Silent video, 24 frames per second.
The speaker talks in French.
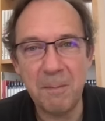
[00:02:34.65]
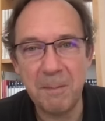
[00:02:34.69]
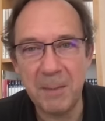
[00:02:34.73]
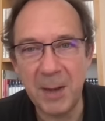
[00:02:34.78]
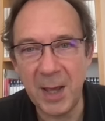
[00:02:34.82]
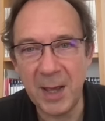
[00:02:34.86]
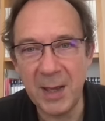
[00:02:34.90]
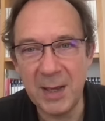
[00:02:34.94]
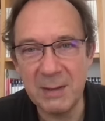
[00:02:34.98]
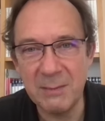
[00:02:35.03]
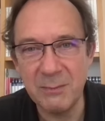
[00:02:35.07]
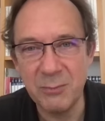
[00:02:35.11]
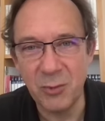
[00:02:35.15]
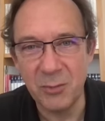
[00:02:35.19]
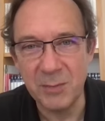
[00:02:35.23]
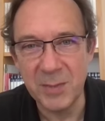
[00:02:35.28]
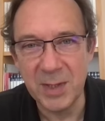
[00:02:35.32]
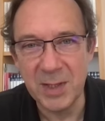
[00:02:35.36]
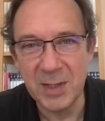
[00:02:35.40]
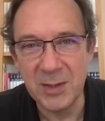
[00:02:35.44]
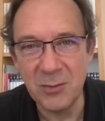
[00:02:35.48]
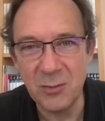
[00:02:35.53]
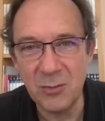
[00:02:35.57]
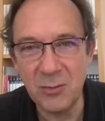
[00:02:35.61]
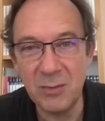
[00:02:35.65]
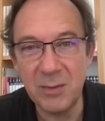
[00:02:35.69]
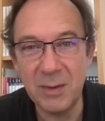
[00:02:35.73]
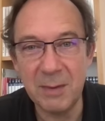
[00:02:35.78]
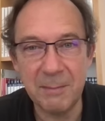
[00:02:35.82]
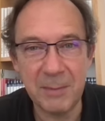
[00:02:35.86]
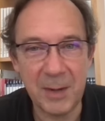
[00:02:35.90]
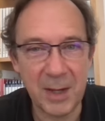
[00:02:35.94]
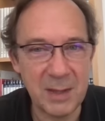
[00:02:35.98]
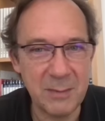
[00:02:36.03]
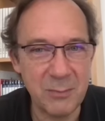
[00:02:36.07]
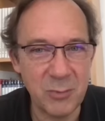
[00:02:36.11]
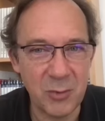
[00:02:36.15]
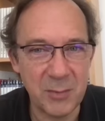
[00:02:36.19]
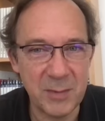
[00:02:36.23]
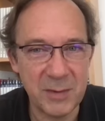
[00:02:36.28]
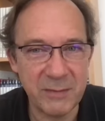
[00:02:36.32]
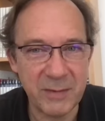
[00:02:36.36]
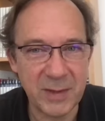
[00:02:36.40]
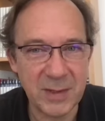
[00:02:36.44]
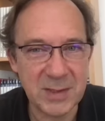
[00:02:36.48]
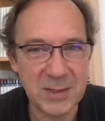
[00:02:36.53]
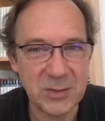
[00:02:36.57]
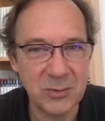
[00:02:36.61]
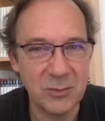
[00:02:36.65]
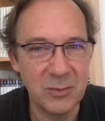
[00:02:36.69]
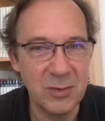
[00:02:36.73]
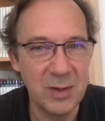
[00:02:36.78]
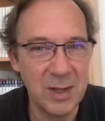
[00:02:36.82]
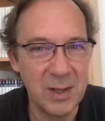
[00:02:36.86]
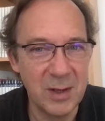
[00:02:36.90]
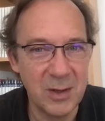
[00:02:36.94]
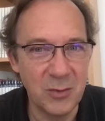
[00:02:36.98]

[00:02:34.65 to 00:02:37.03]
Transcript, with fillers: Pareil pour mes lions, pareil pour mes versos.